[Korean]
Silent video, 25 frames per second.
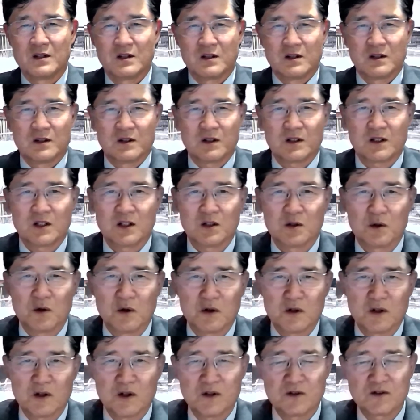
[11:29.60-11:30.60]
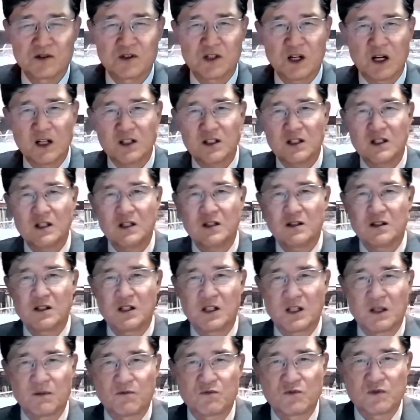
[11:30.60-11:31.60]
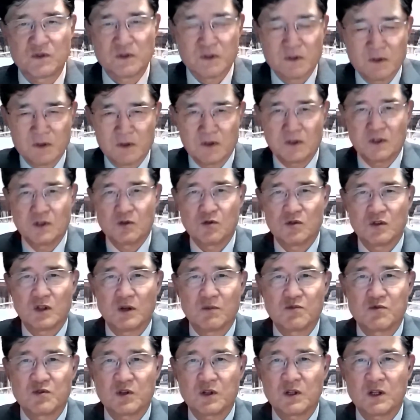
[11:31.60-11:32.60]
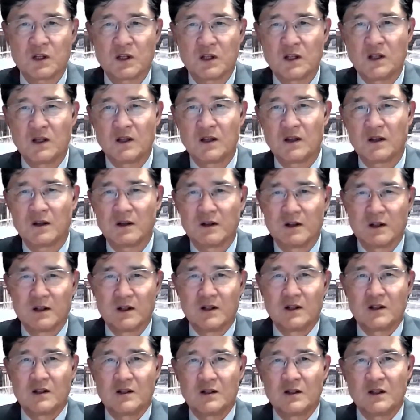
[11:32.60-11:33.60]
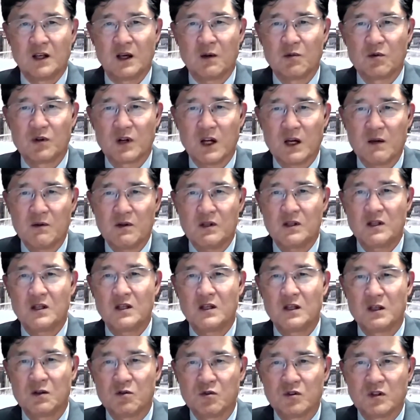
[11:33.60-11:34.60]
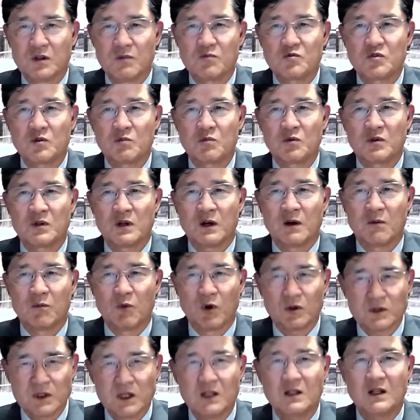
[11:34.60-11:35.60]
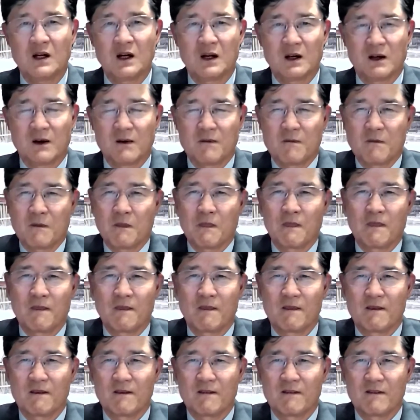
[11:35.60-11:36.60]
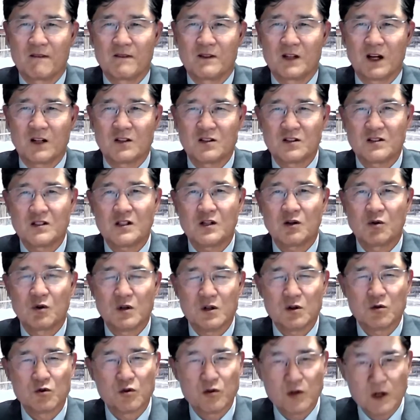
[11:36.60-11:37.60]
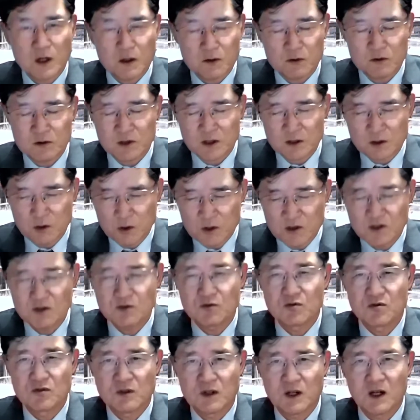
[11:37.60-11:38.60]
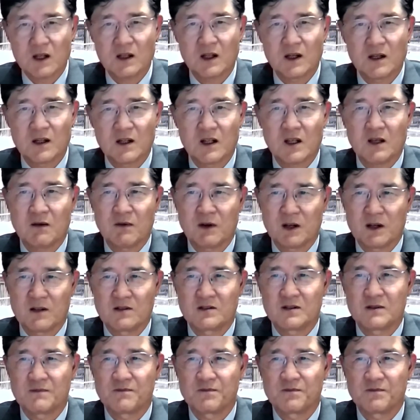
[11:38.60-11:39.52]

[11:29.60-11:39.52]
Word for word: 그 기도는 자기들이 이룬 업적이 이 에브라임이 이룬 업적보다 못하다. 당신들이 훌륭, 훌륭, 덜 훨씬 훌륭하다. 이렇게 말했어요.